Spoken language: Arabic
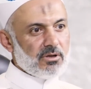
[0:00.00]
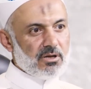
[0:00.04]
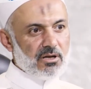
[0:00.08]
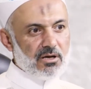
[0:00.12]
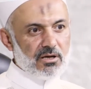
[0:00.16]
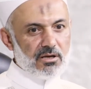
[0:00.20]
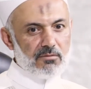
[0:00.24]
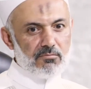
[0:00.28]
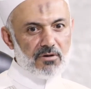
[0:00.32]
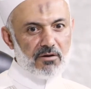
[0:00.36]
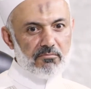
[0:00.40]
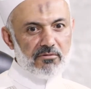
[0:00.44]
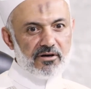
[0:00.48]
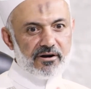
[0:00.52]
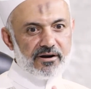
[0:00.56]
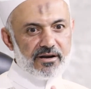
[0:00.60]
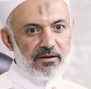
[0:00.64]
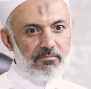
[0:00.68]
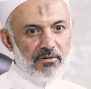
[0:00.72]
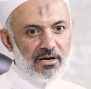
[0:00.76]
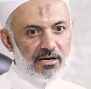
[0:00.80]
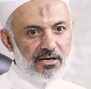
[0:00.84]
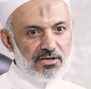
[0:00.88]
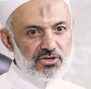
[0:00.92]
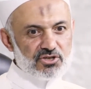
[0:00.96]
والله ما
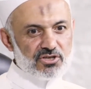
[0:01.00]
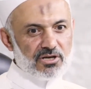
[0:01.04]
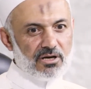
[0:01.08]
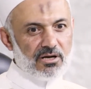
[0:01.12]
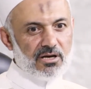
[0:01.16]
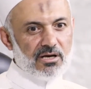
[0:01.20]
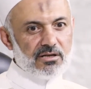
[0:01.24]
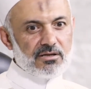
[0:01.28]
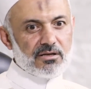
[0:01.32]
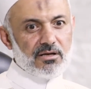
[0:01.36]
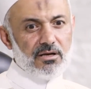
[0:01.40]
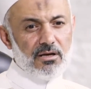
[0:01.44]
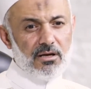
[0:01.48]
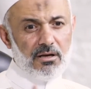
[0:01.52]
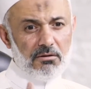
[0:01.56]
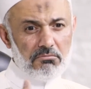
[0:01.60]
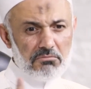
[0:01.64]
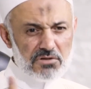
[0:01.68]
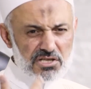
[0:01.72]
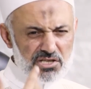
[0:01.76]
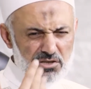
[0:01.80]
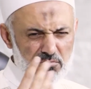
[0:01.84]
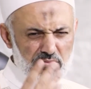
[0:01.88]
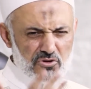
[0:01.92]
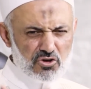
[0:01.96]
بقرب على الشغلات
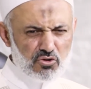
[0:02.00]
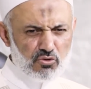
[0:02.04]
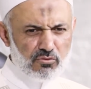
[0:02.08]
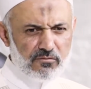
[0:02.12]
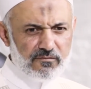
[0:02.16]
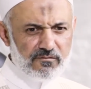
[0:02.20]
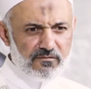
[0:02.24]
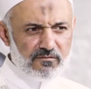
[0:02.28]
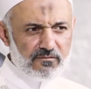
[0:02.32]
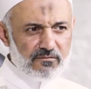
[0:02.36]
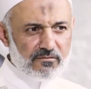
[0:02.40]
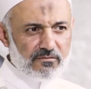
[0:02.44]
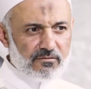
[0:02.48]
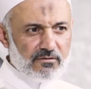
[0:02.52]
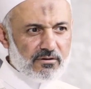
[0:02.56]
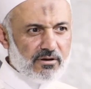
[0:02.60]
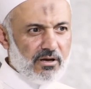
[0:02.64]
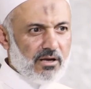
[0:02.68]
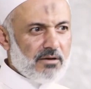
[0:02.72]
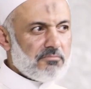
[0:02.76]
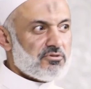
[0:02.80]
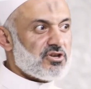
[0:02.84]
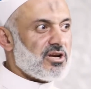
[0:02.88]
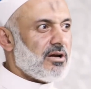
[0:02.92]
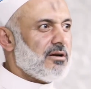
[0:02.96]
بس بشوف
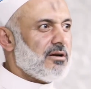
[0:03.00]
يعني